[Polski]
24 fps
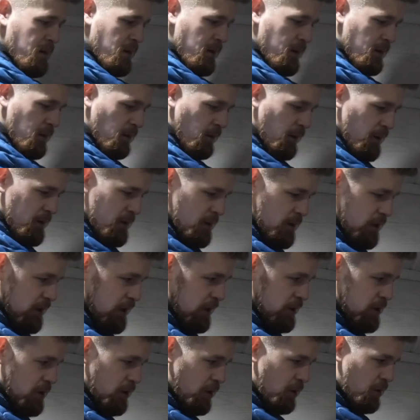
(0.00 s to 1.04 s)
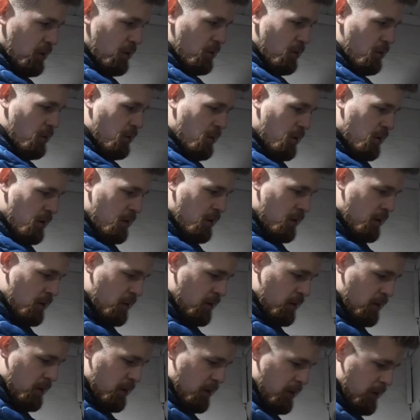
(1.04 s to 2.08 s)
to jest jeszcze na środku
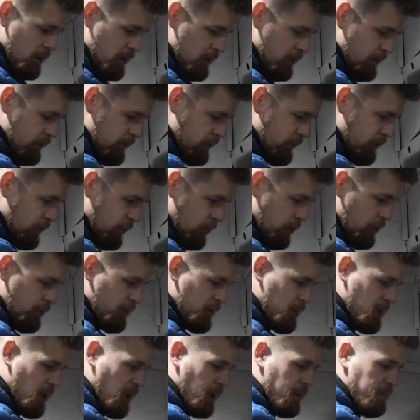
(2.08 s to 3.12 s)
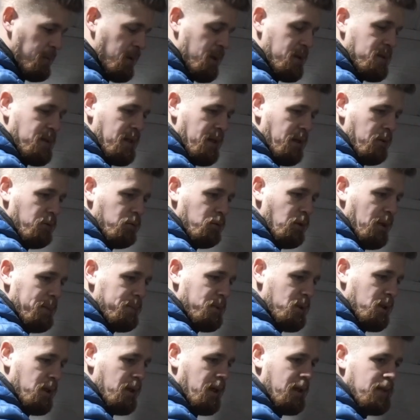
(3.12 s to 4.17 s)
w dwóch, w trzech miejscach ją tutaj
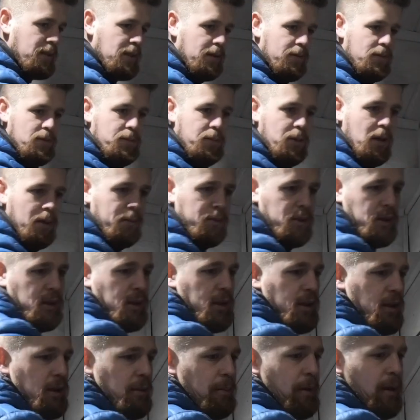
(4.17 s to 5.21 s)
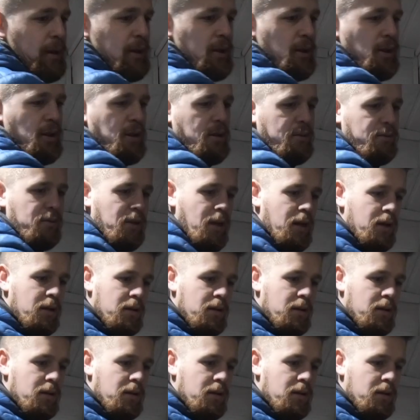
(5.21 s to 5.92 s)
przykręcę, więc powinna być jeszcze bardziej sztywna.